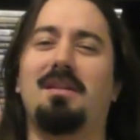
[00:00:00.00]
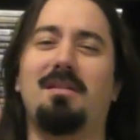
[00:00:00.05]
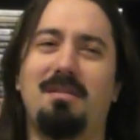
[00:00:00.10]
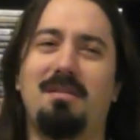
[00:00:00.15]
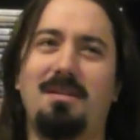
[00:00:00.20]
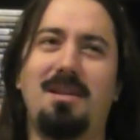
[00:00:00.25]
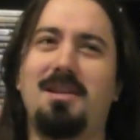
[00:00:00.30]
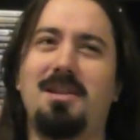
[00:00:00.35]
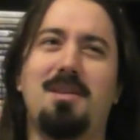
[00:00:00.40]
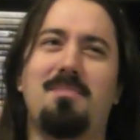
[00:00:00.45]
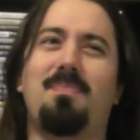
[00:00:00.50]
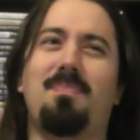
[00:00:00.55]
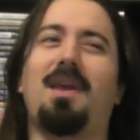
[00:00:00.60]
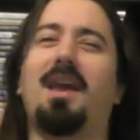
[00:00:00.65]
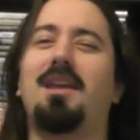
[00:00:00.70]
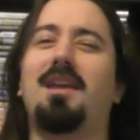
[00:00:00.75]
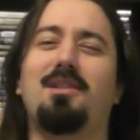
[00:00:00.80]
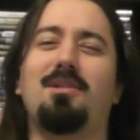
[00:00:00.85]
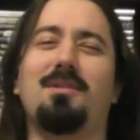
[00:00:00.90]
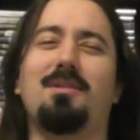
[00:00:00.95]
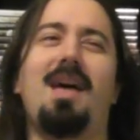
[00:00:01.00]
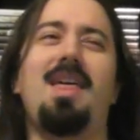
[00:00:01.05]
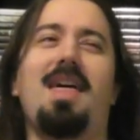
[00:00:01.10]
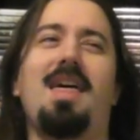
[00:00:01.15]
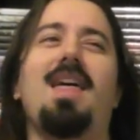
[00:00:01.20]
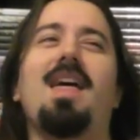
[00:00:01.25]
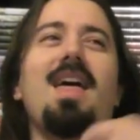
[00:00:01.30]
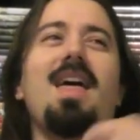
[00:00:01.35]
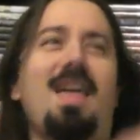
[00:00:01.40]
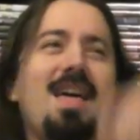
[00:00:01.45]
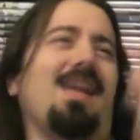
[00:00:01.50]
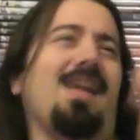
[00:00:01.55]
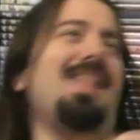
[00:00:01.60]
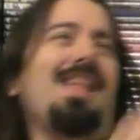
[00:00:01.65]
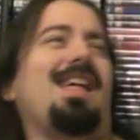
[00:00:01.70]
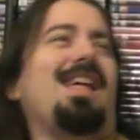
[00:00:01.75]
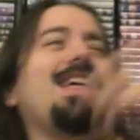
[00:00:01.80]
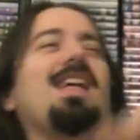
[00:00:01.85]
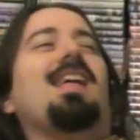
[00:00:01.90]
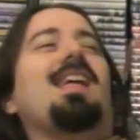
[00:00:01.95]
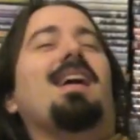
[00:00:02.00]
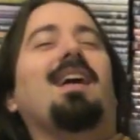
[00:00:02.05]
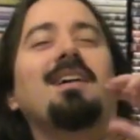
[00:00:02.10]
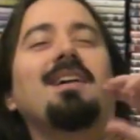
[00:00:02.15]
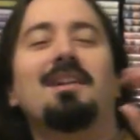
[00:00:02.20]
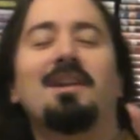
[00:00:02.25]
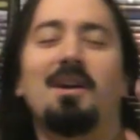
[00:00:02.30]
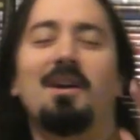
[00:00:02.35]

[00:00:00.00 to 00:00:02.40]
oh, dit Péridote hein.